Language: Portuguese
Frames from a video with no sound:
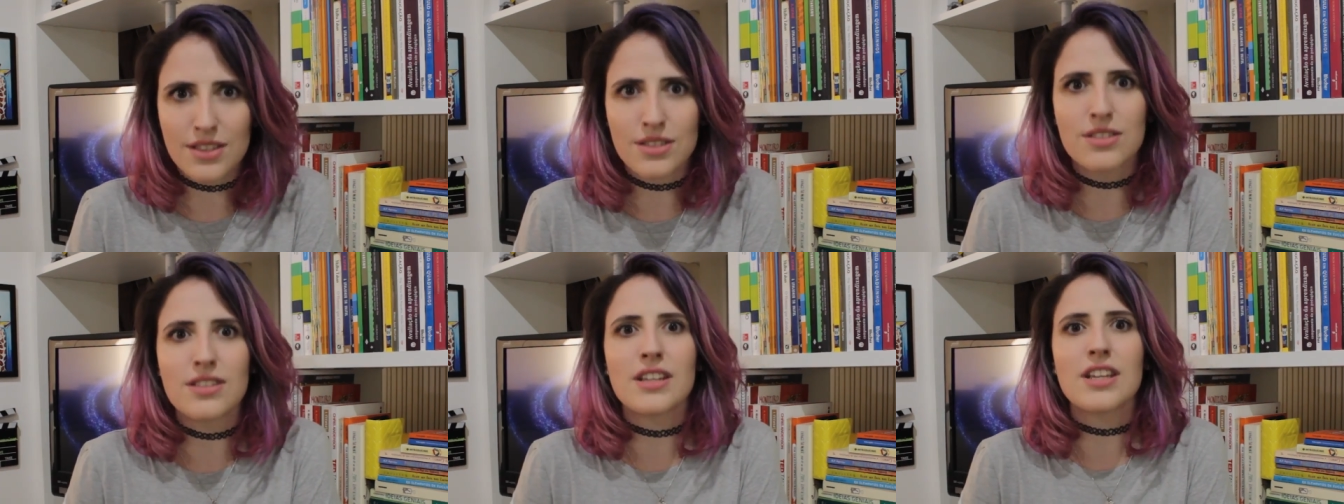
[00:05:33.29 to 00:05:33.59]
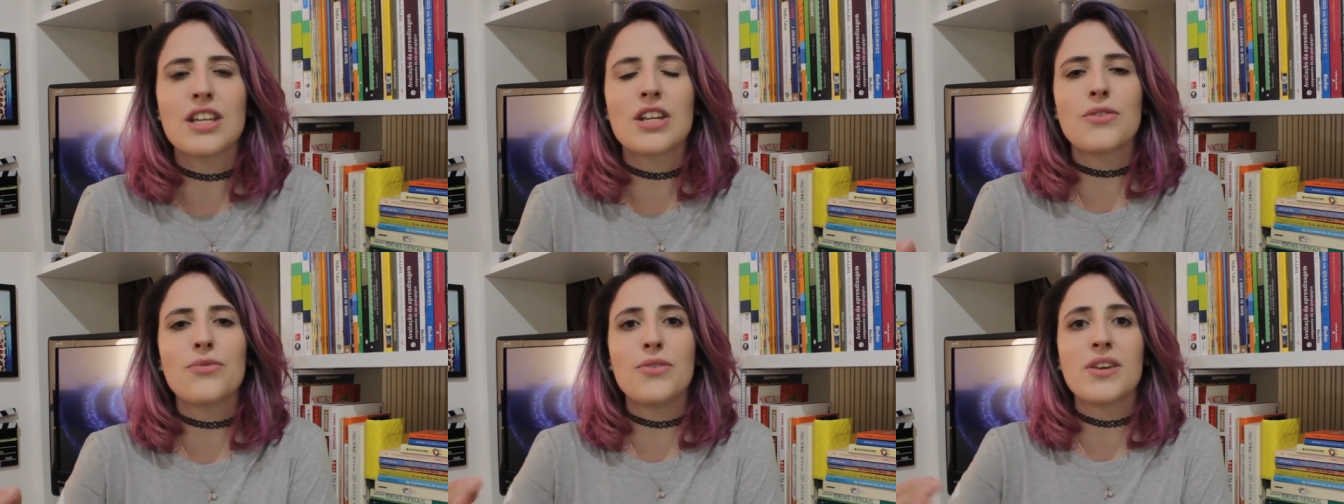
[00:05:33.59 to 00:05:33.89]
Isso
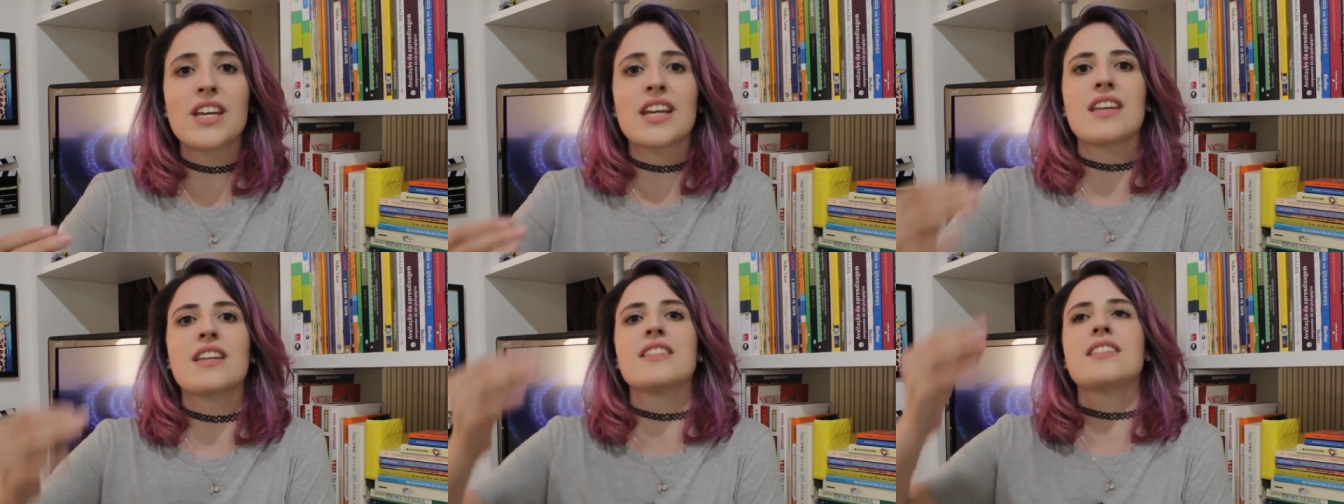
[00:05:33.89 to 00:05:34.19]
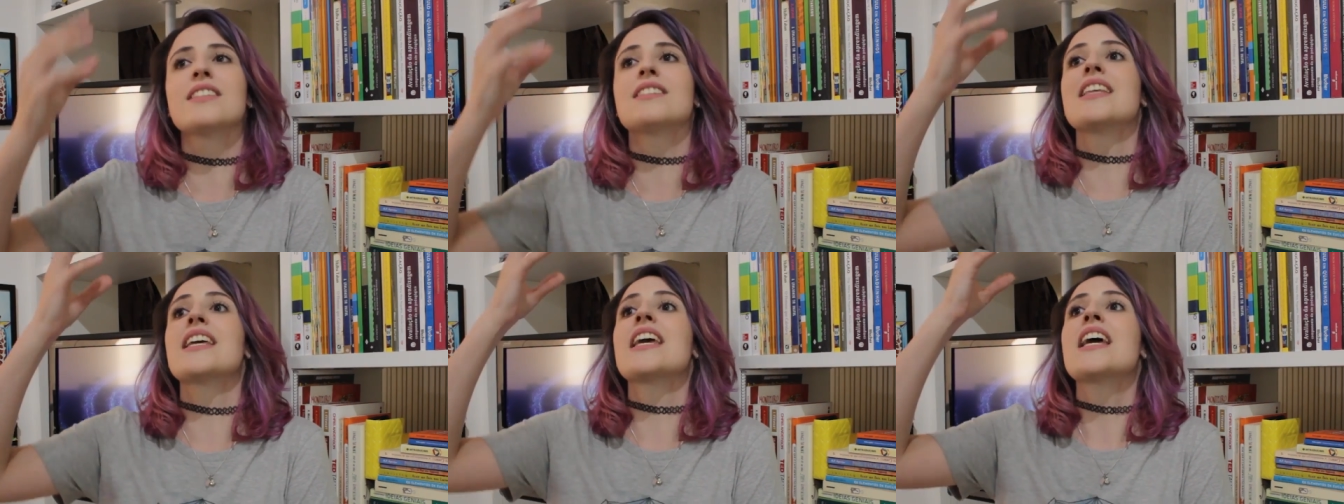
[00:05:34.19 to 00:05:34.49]
significa que
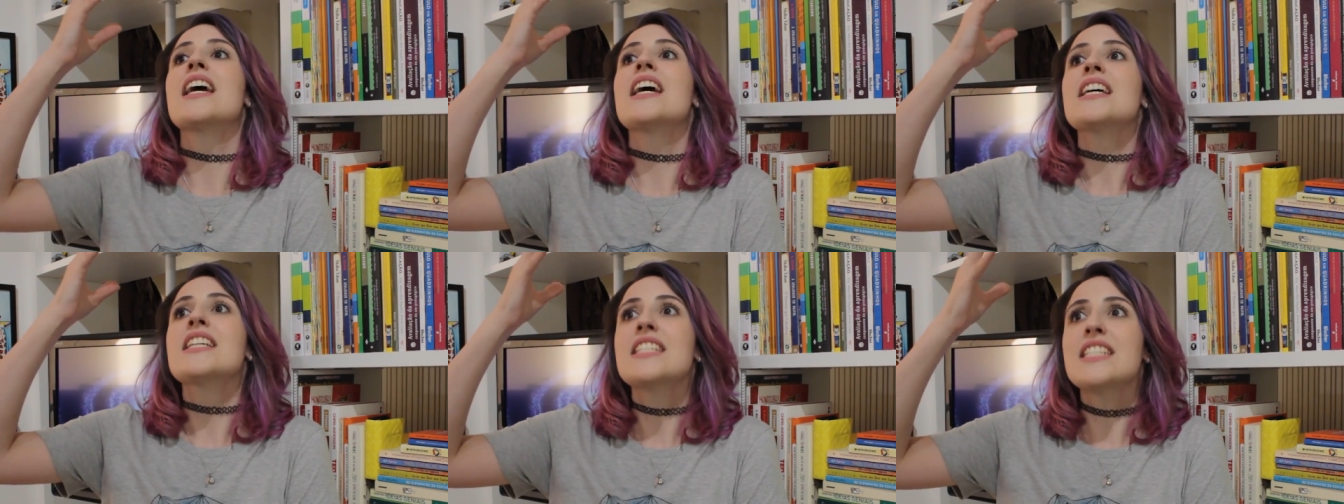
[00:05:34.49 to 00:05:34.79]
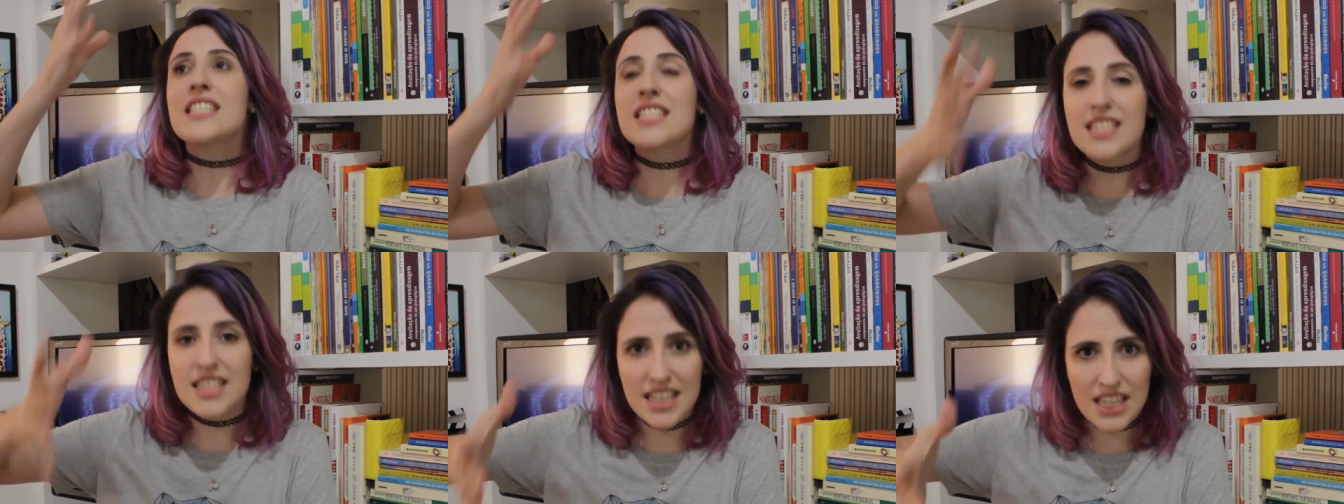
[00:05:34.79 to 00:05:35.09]
existem
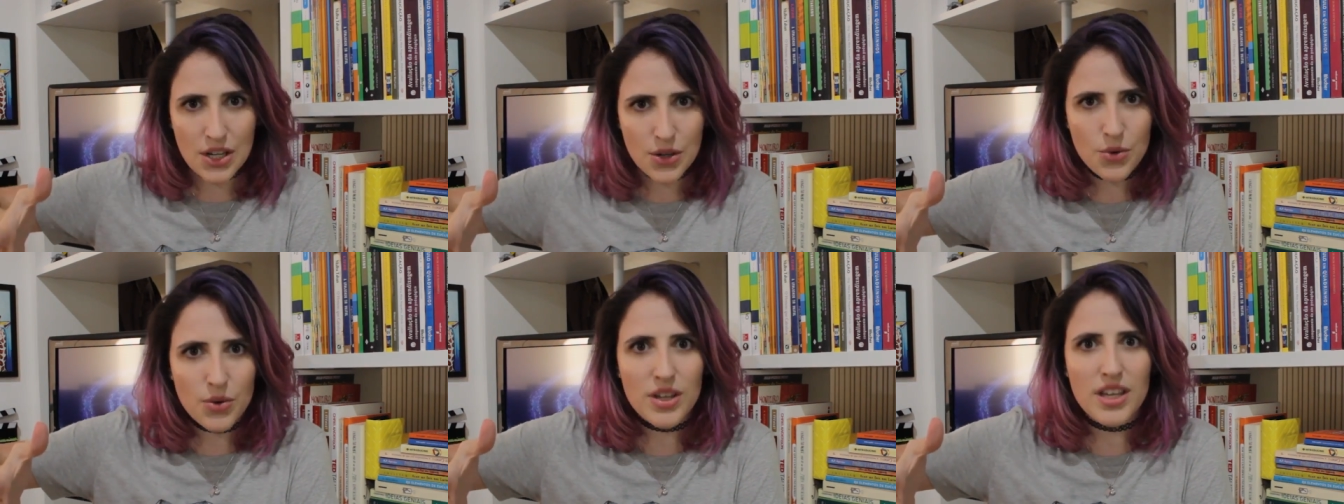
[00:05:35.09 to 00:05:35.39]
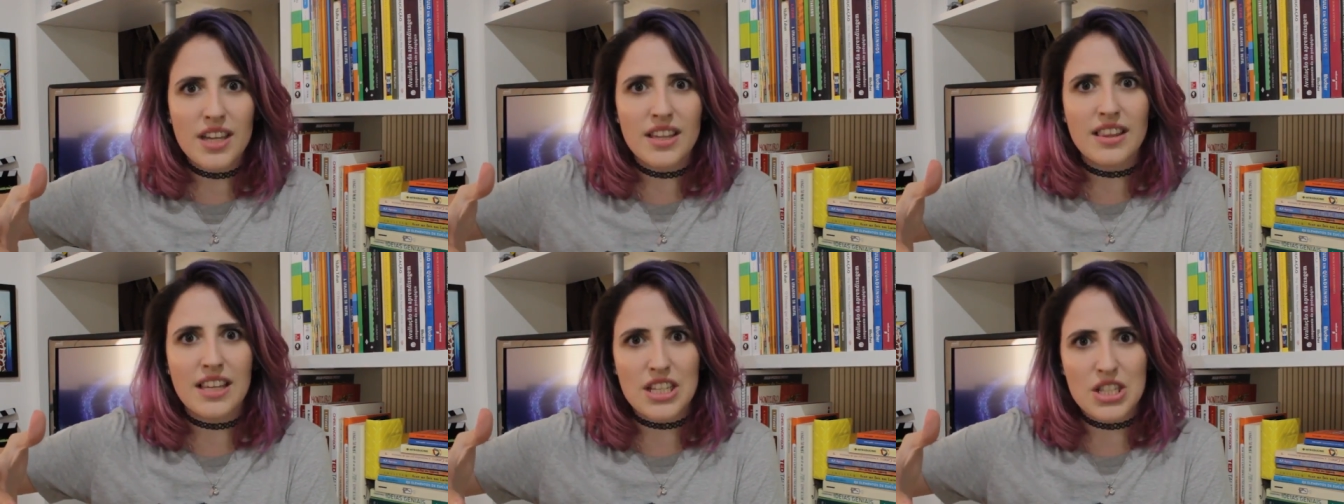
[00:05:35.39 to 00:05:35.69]
cinco
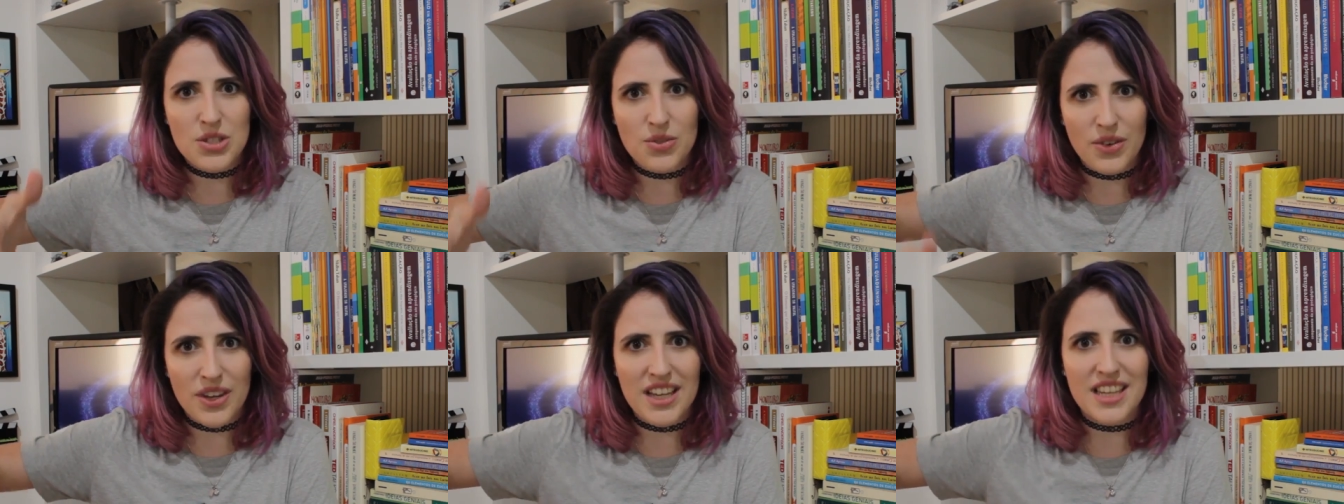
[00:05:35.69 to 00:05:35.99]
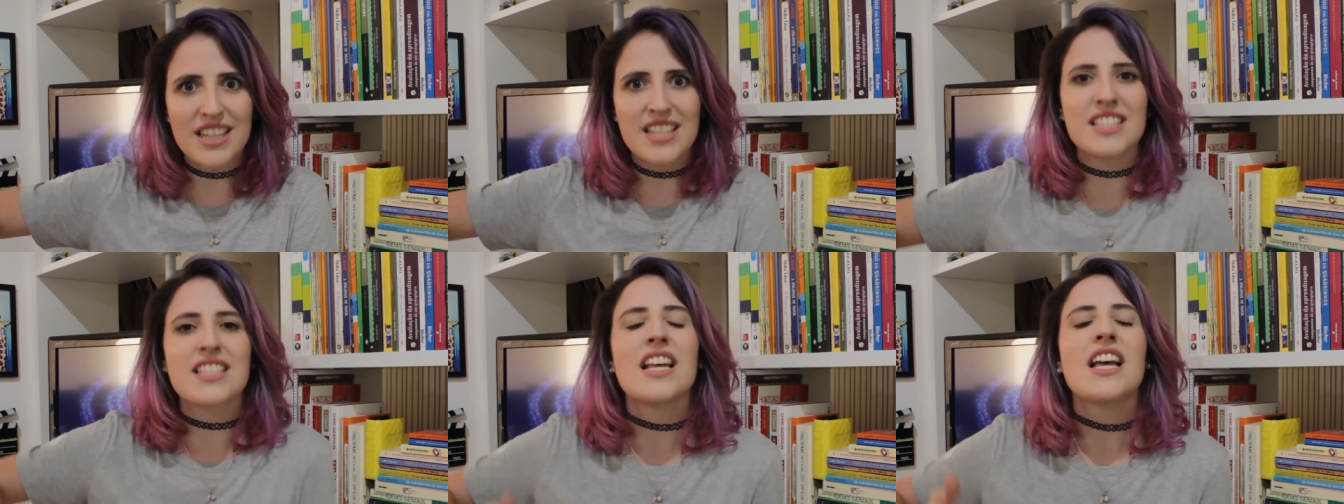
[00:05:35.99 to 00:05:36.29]

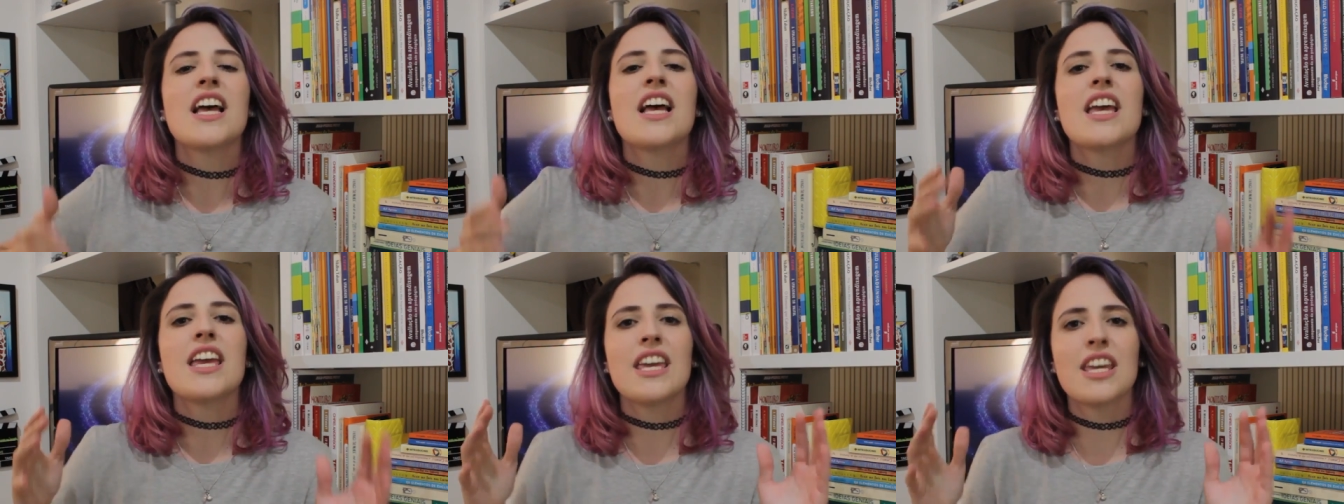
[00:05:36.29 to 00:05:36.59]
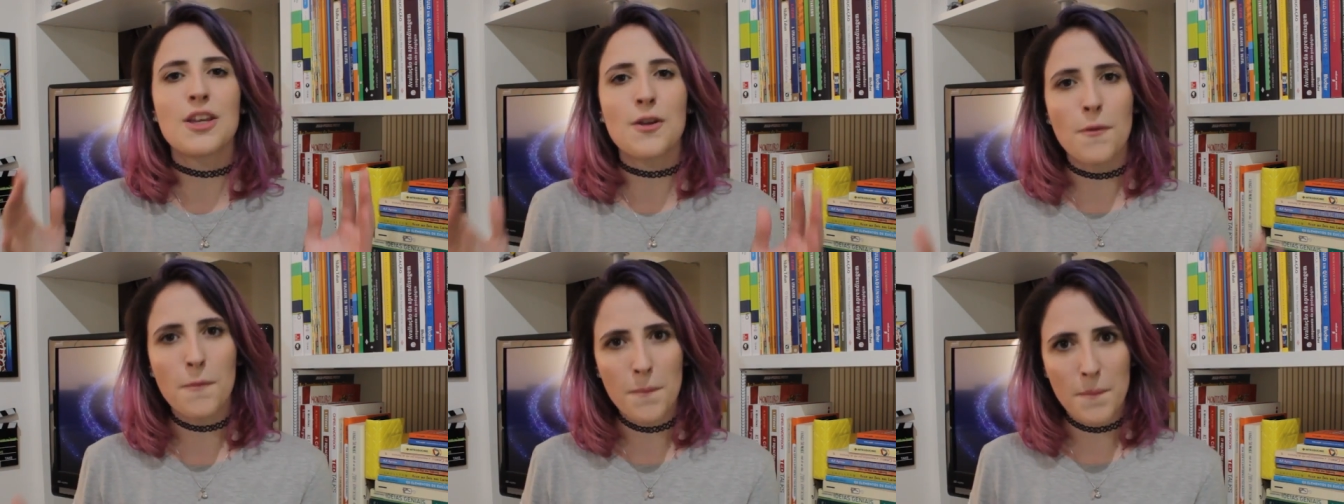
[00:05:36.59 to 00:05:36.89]
quintas-feiras
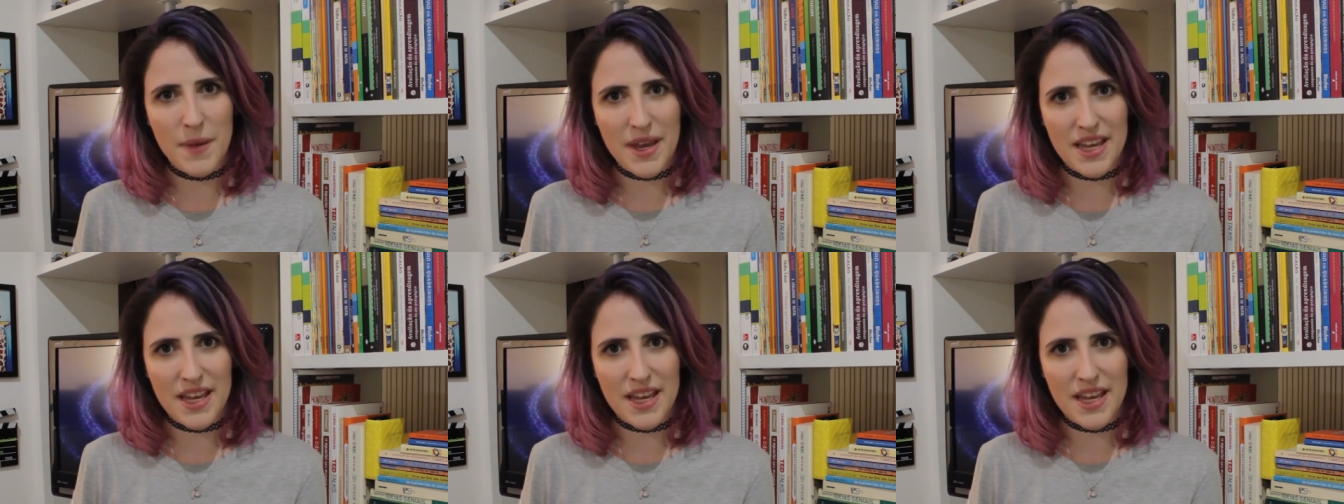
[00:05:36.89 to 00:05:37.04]
em um